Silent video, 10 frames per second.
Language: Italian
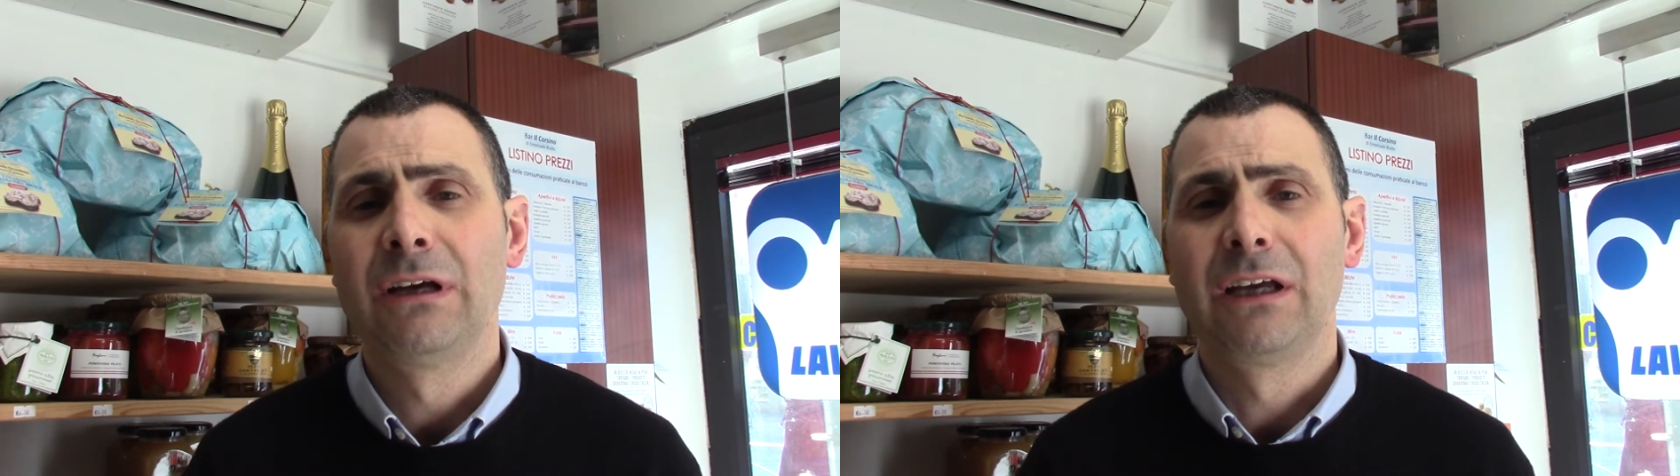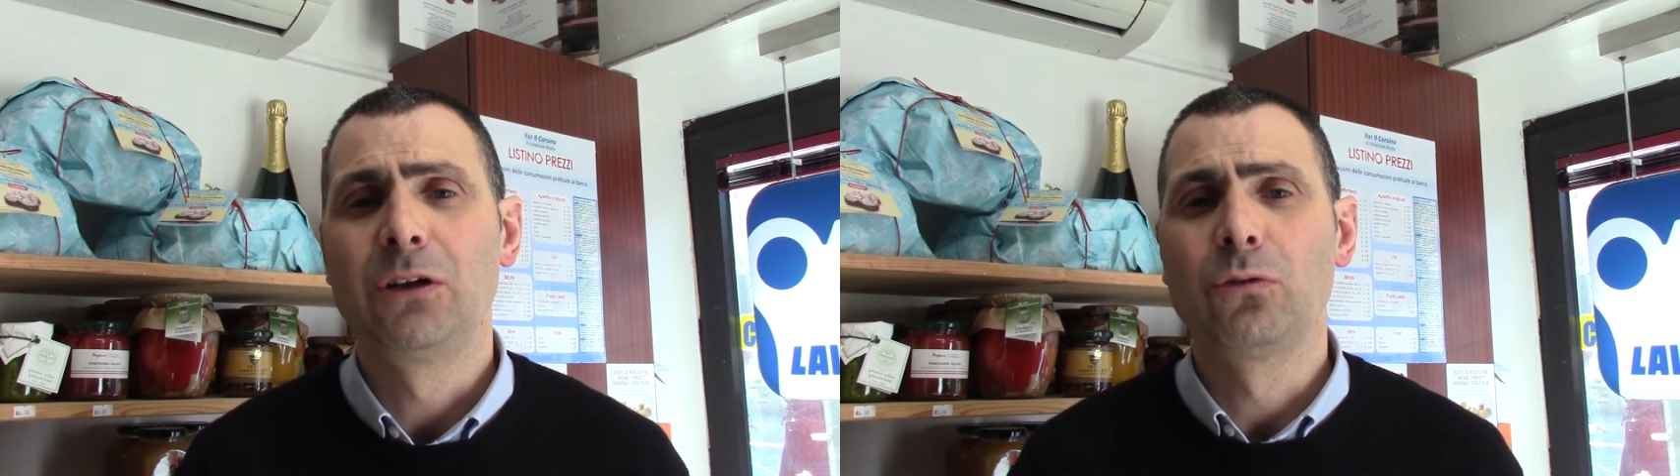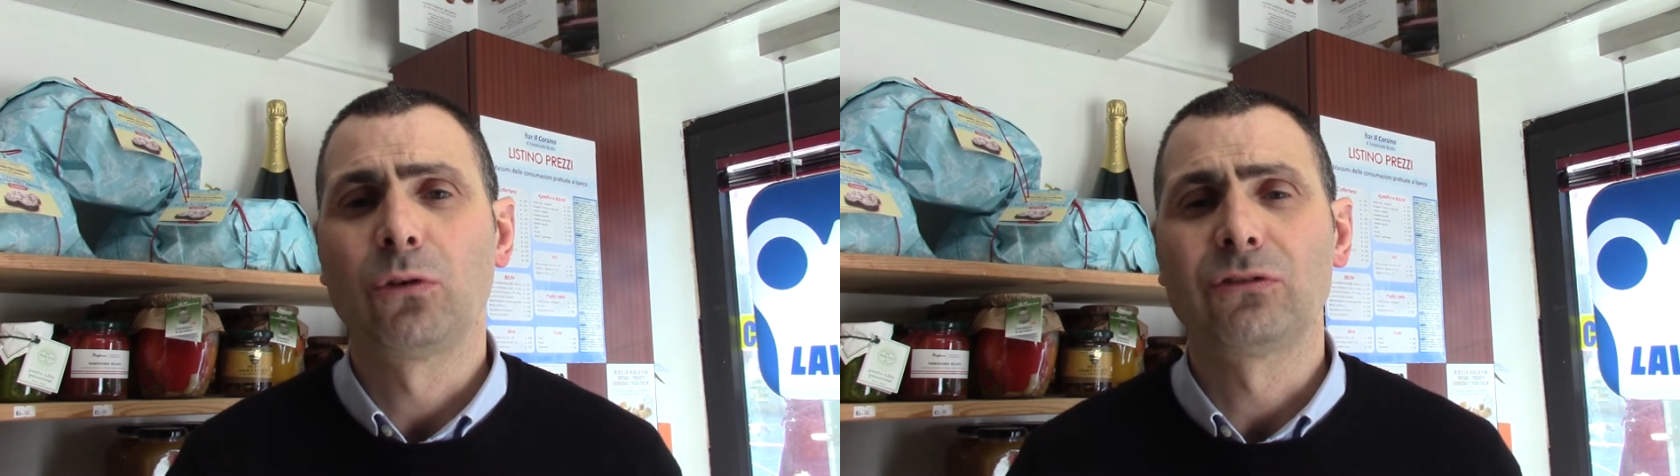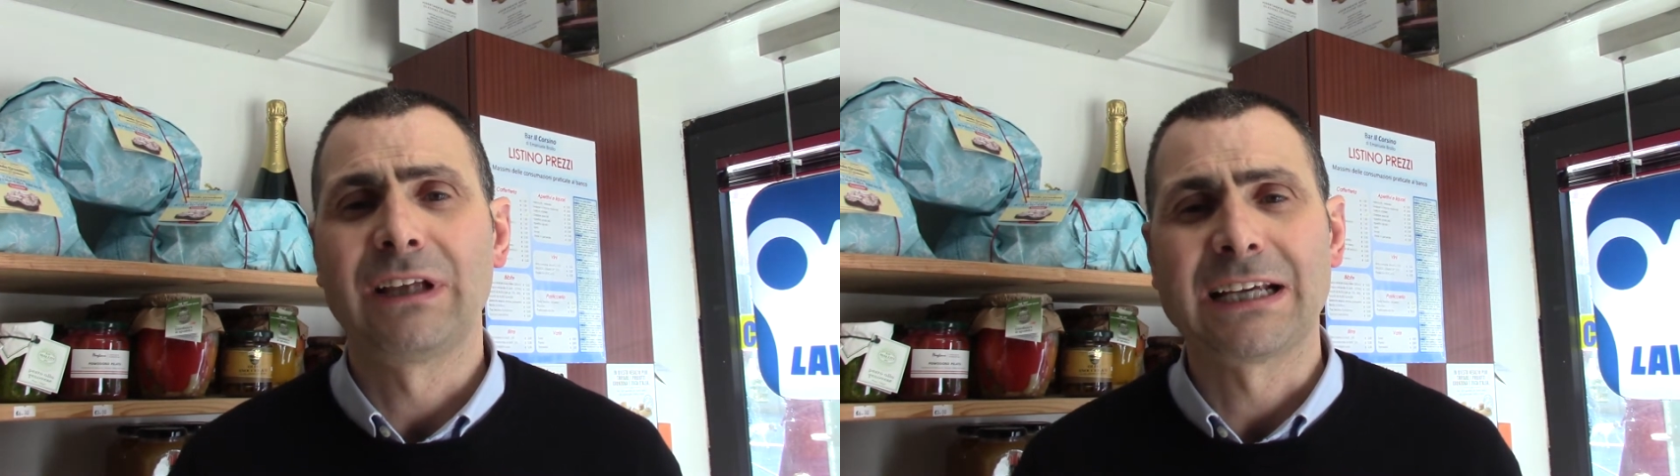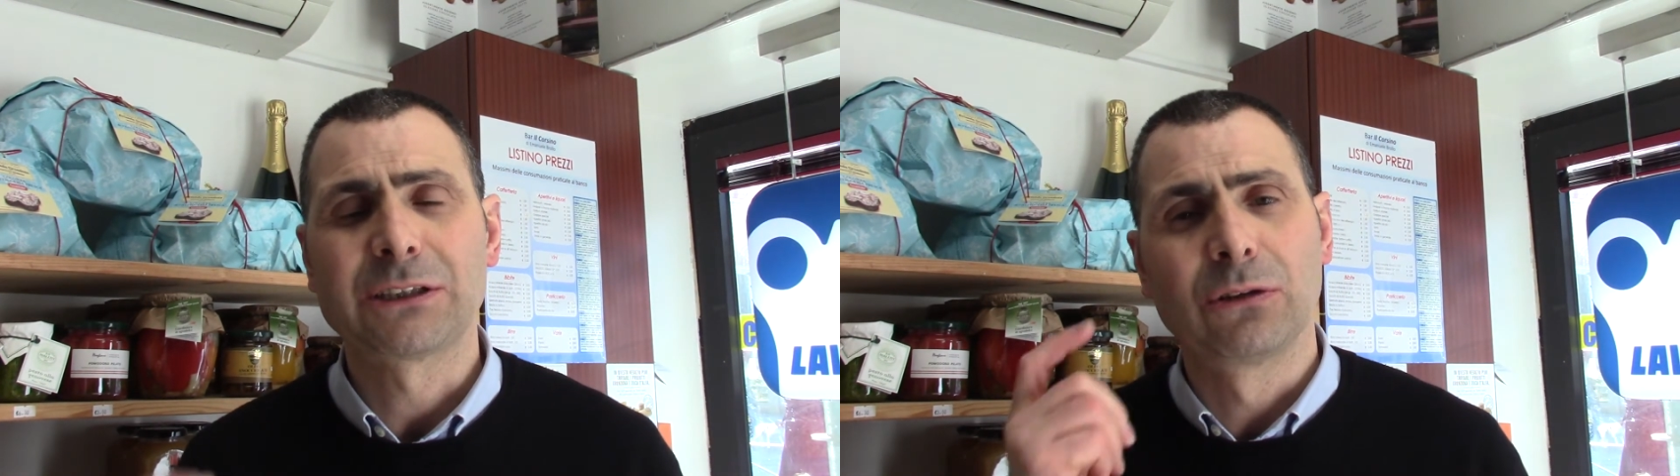in un
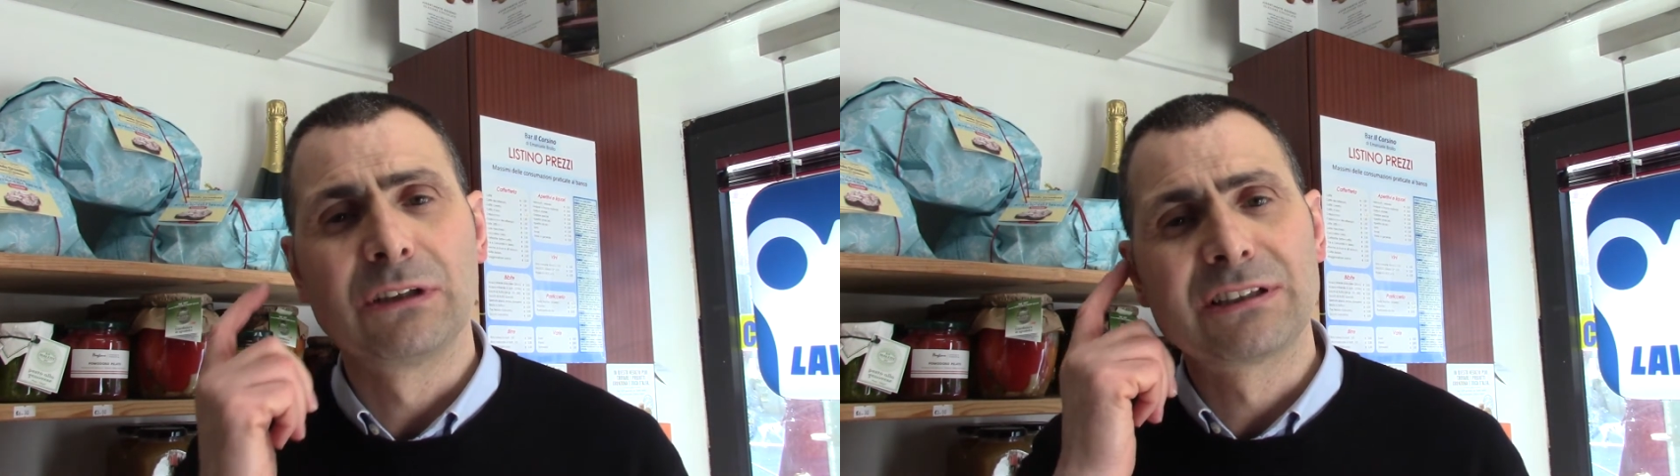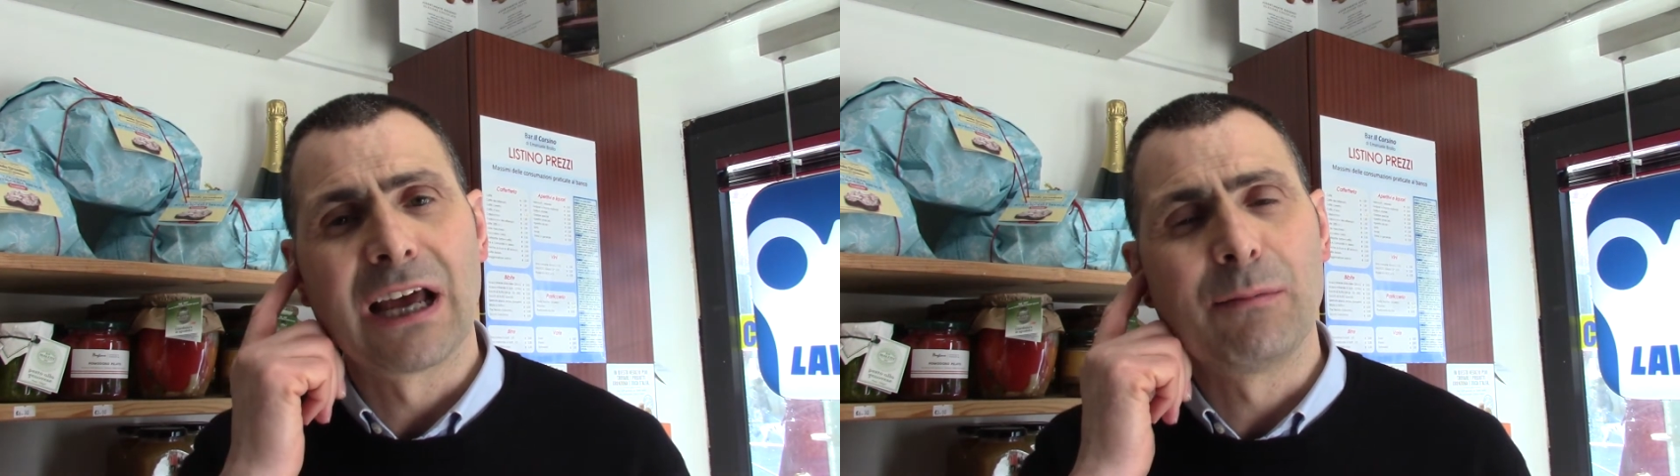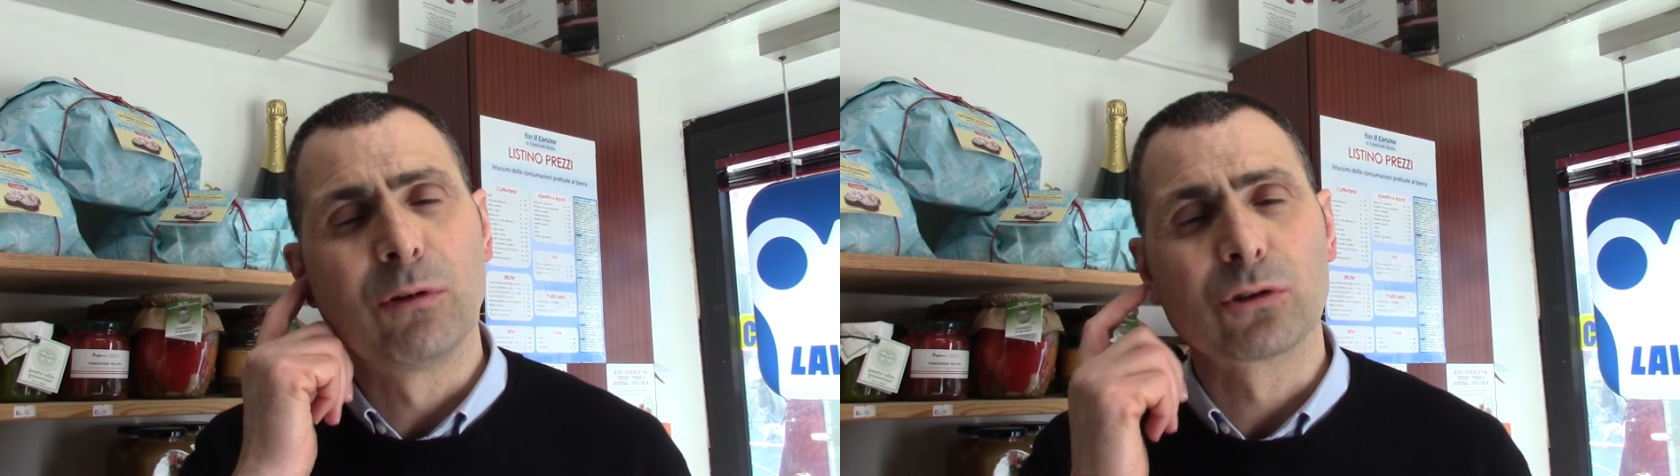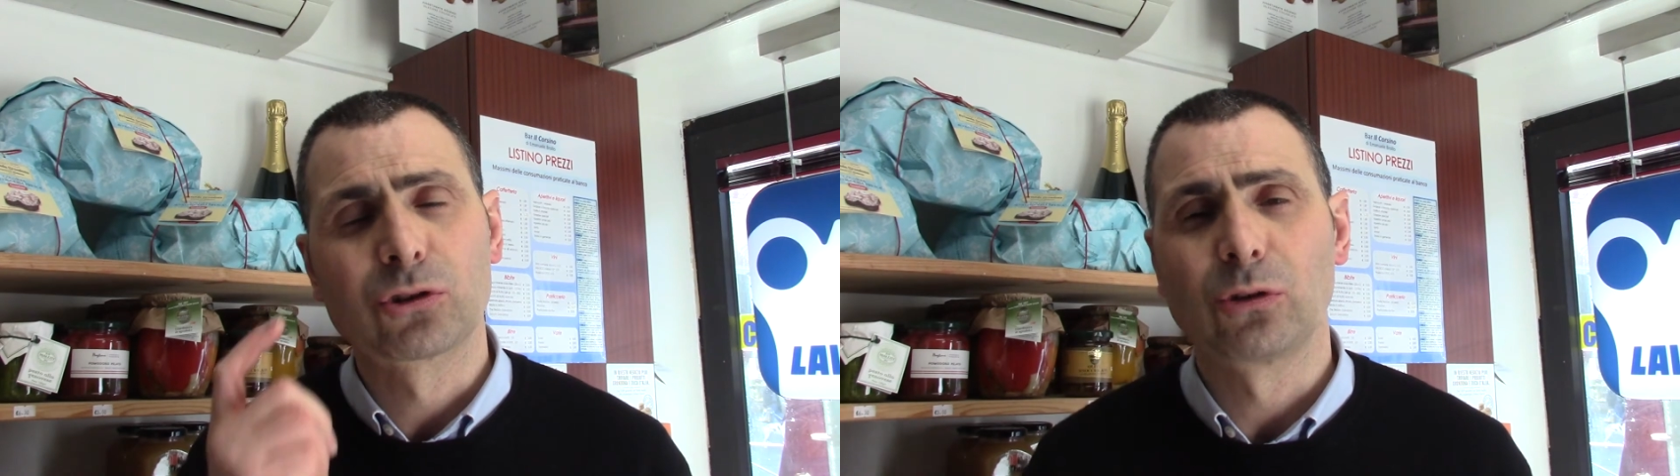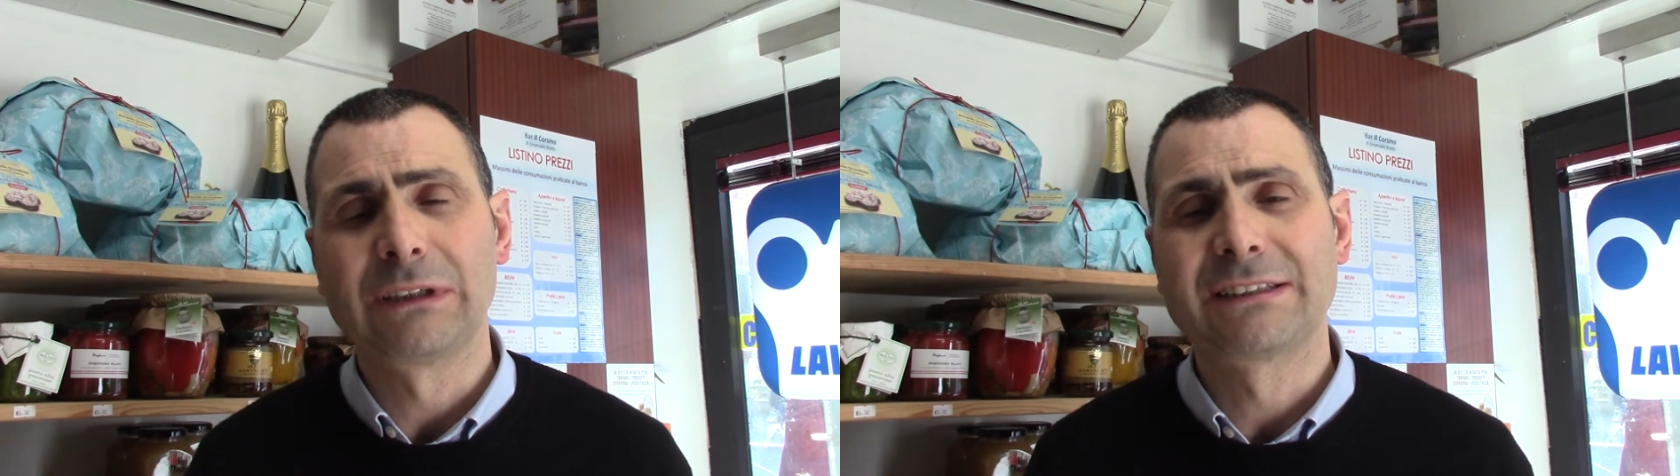contesto diciamo
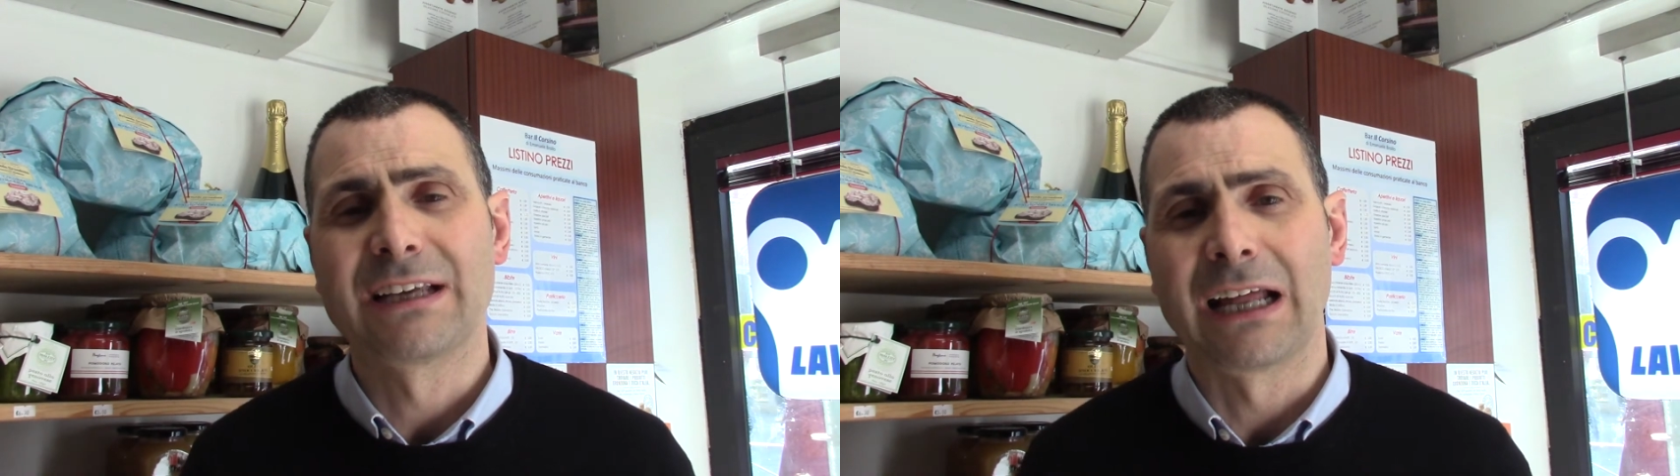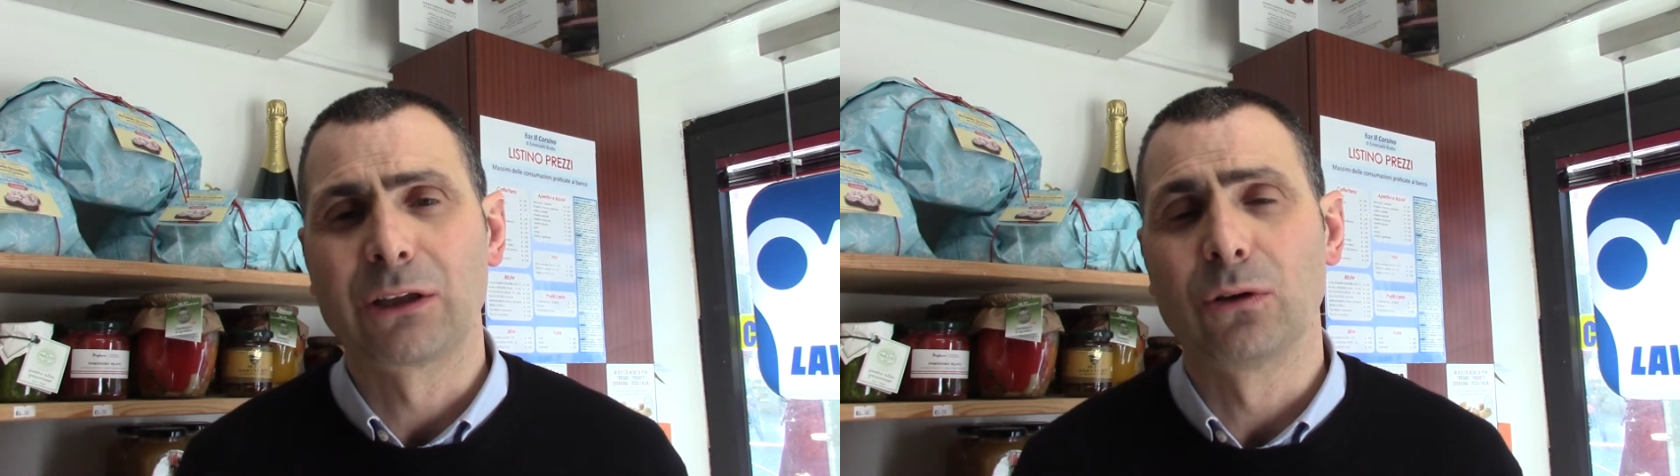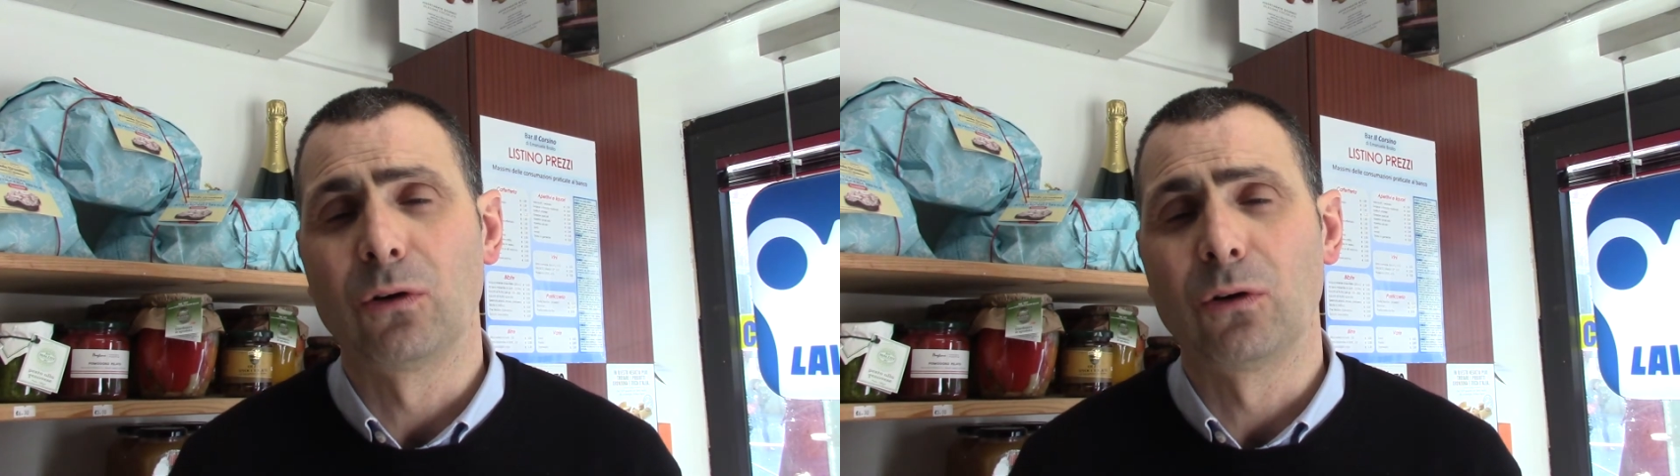soleggiato